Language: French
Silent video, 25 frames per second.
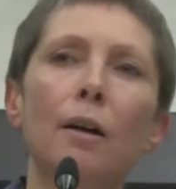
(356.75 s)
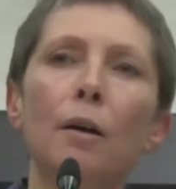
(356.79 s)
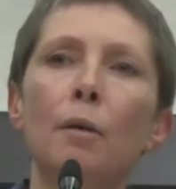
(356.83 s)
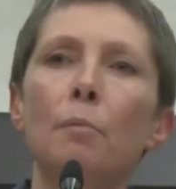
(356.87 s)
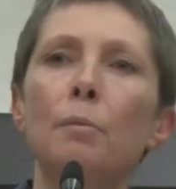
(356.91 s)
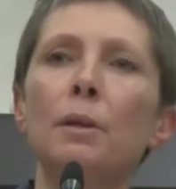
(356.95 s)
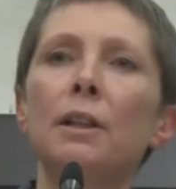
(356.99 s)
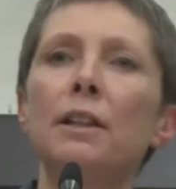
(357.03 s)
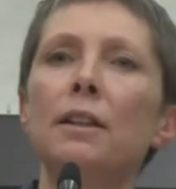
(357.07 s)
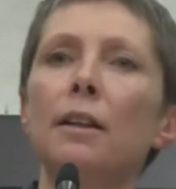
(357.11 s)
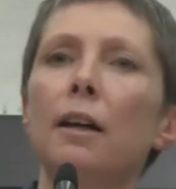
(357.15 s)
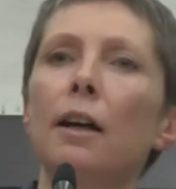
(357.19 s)

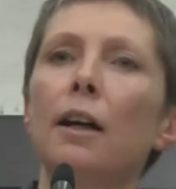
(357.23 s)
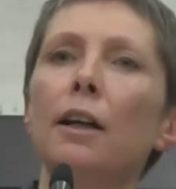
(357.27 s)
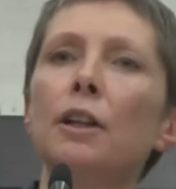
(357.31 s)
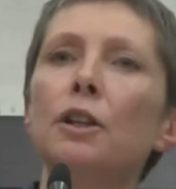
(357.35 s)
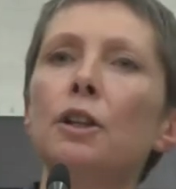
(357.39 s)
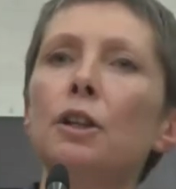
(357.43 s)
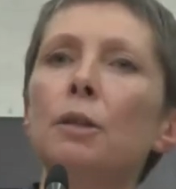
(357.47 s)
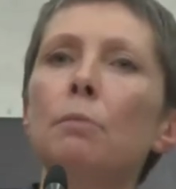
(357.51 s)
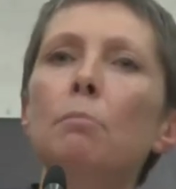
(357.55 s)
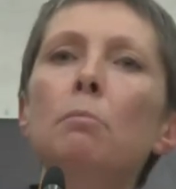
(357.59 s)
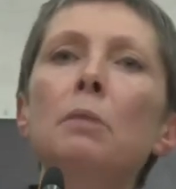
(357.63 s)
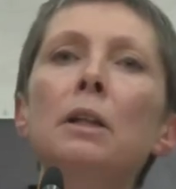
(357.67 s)
Euh, mais c'est un
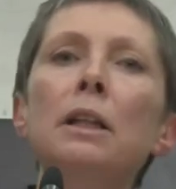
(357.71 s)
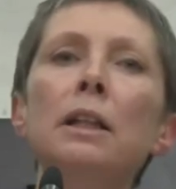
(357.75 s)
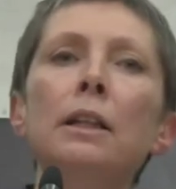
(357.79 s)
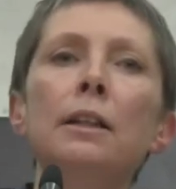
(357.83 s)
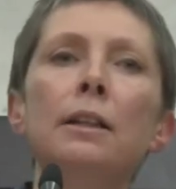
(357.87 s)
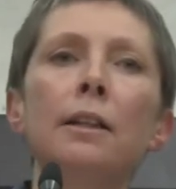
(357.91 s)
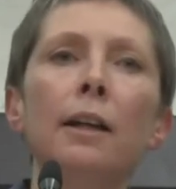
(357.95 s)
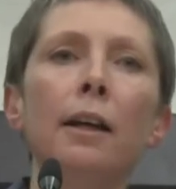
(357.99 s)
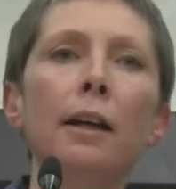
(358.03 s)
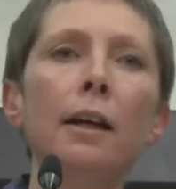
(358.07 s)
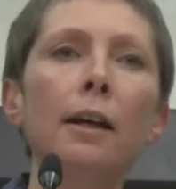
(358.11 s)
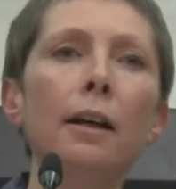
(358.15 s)
régime
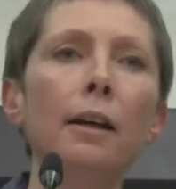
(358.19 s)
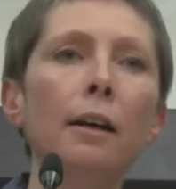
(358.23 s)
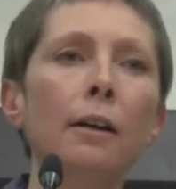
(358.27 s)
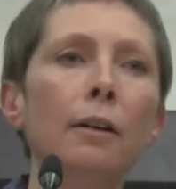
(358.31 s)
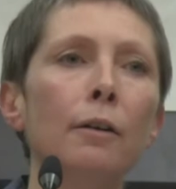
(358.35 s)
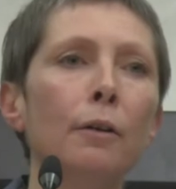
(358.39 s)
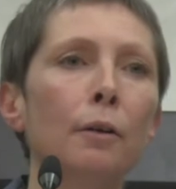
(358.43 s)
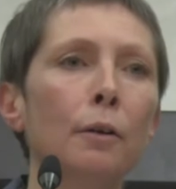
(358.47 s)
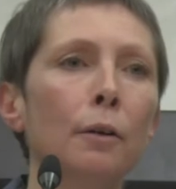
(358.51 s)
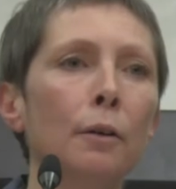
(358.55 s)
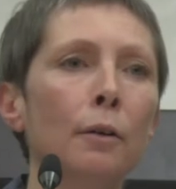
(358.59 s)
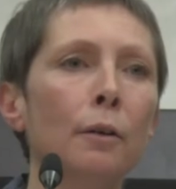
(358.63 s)
militaire.
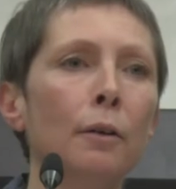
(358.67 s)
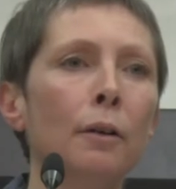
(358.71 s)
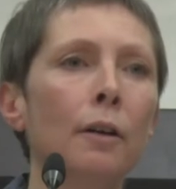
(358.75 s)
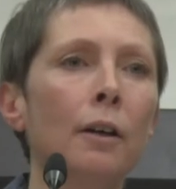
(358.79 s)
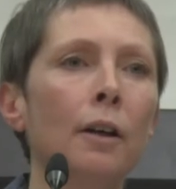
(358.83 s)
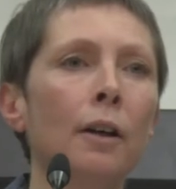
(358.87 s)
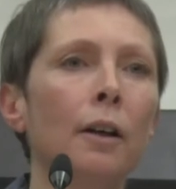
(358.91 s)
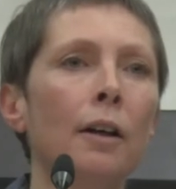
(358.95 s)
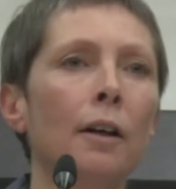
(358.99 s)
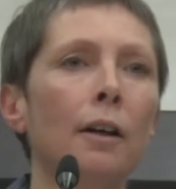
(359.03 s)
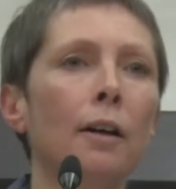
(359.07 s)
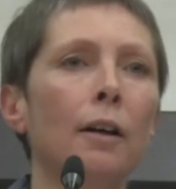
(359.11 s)
Euh,
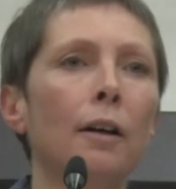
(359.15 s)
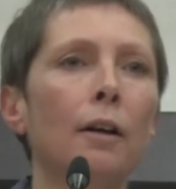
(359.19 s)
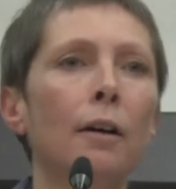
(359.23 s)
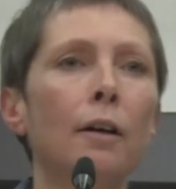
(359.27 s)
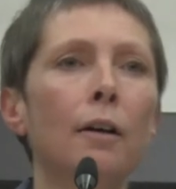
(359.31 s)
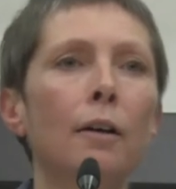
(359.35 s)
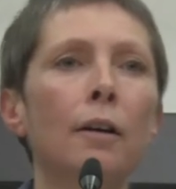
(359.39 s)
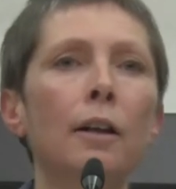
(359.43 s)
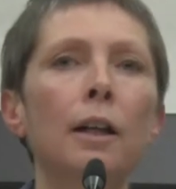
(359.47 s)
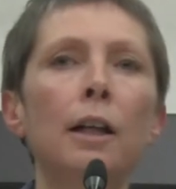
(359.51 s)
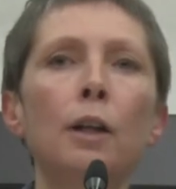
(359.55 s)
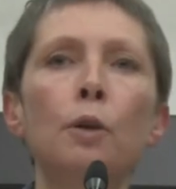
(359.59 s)

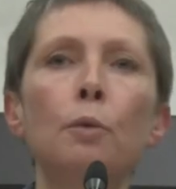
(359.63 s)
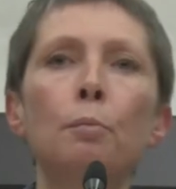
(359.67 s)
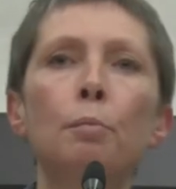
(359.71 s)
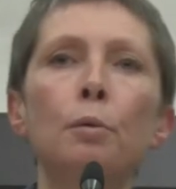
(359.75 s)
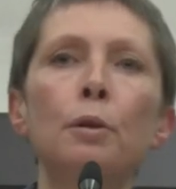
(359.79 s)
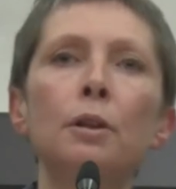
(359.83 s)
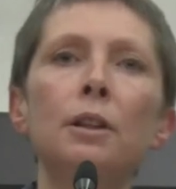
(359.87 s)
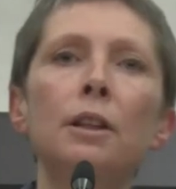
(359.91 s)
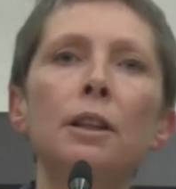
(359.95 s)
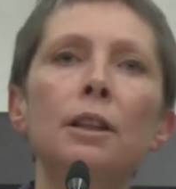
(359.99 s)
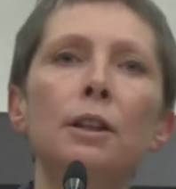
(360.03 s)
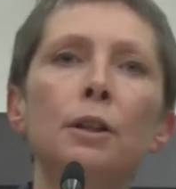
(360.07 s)
euh, et
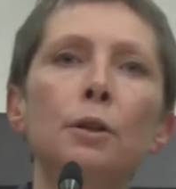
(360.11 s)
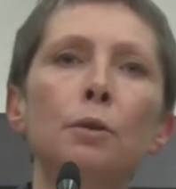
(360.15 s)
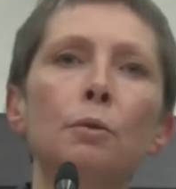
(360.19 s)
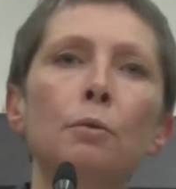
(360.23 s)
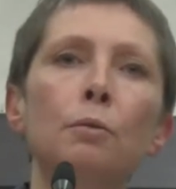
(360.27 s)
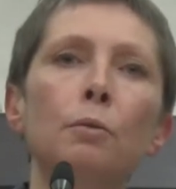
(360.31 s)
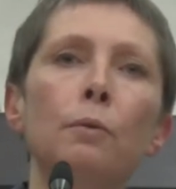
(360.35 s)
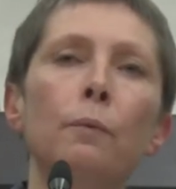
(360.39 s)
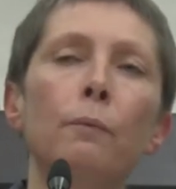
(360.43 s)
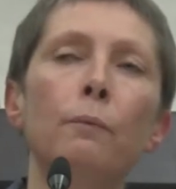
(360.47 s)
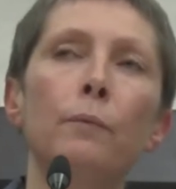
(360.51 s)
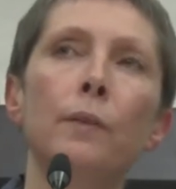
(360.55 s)

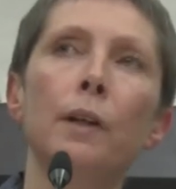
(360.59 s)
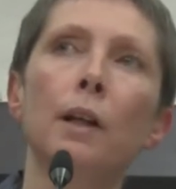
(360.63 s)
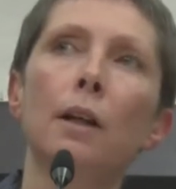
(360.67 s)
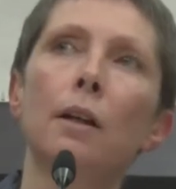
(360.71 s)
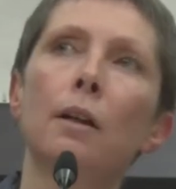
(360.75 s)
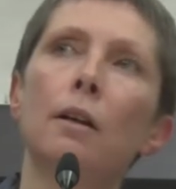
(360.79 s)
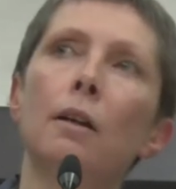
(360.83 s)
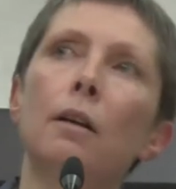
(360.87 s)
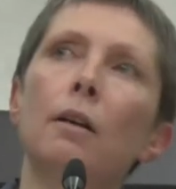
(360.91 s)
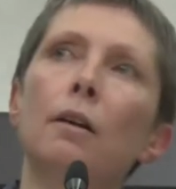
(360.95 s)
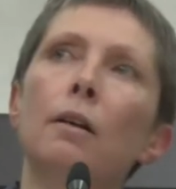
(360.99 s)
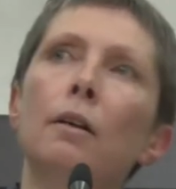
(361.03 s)
l'opposition,
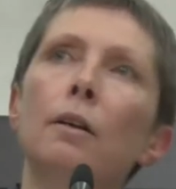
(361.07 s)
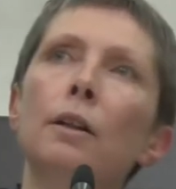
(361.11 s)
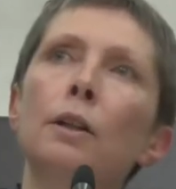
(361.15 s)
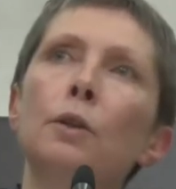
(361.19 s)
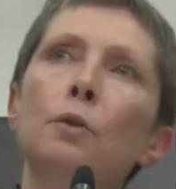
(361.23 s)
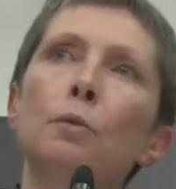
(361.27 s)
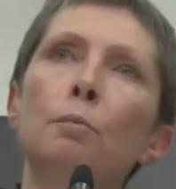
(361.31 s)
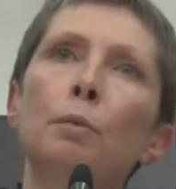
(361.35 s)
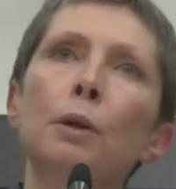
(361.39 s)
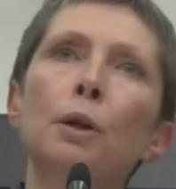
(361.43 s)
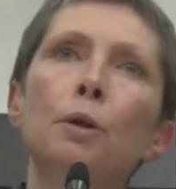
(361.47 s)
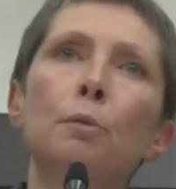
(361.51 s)
y
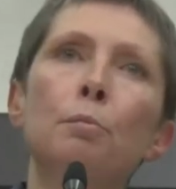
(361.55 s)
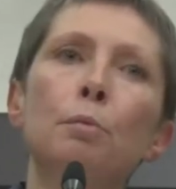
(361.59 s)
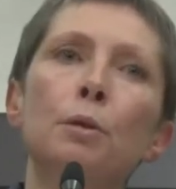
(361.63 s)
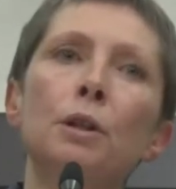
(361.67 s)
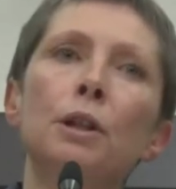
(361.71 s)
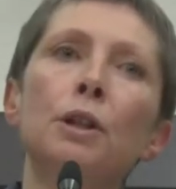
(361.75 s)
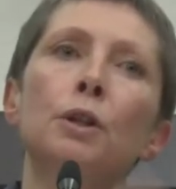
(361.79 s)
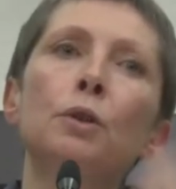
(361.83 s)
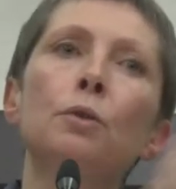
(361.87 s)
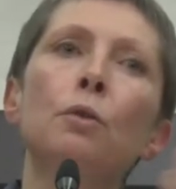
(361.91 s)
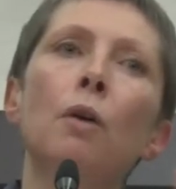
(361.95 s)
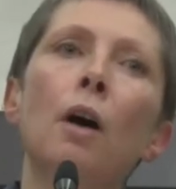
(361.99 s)
compris
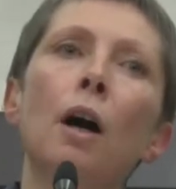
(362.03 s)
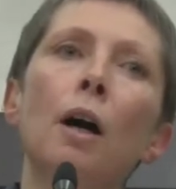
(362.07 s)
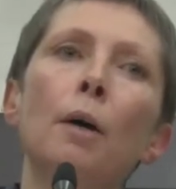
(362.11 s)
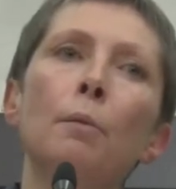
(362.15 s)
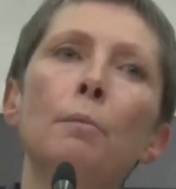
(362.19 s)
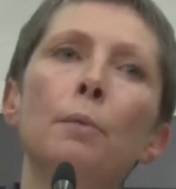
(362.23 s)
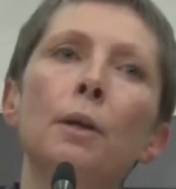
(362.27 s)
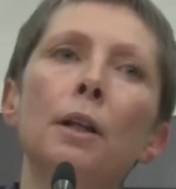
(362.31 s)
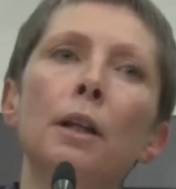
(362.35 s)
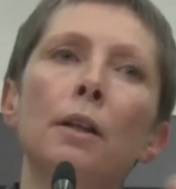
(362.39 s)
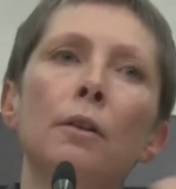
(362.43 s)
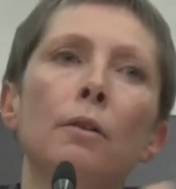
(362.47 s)
l'opposition
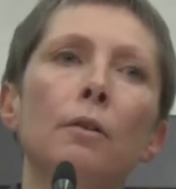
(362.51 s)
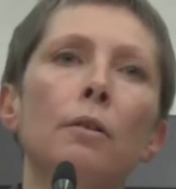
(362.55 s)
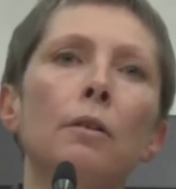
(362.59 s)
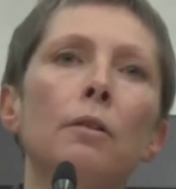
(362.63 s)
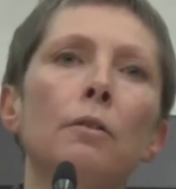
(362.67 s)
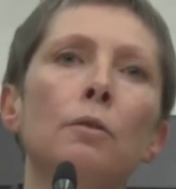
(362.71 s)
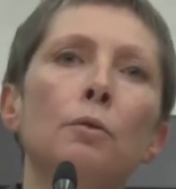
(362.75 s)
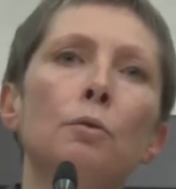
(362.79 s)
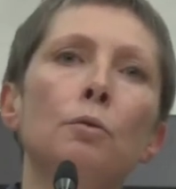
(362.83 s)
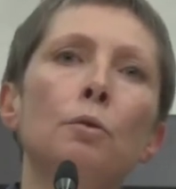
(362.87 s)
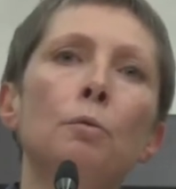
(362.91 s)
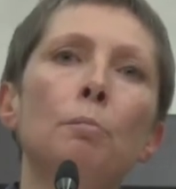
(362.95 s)

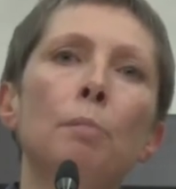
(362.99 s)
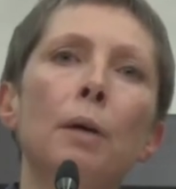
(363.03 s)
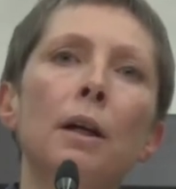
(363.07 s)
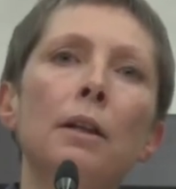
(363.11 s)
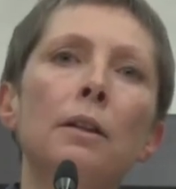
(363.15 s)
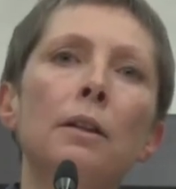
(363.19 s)
armée, dont une